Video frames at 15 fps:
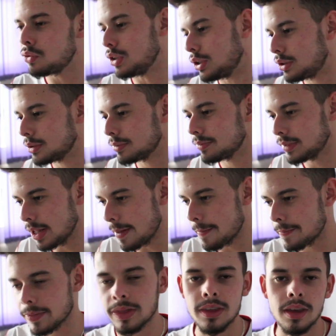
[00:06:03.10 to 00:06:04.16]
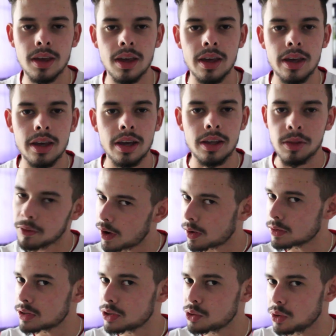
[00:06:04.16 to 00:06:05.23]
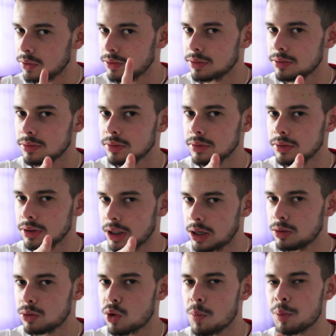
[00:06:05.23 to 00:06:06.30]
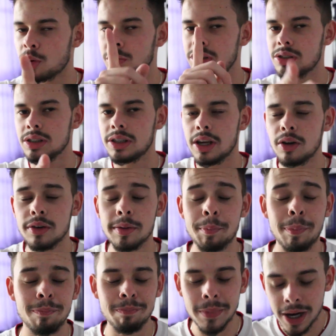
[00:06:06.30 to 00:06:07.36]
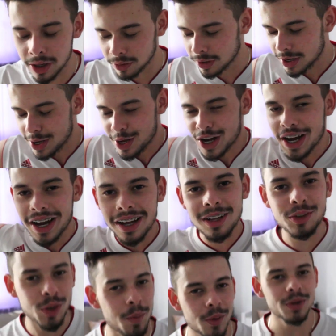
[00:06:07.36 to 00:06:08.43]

o vídeo, né? Não vai acontecer de novo, certo? Compromisso inteiro e, mano... Eu tô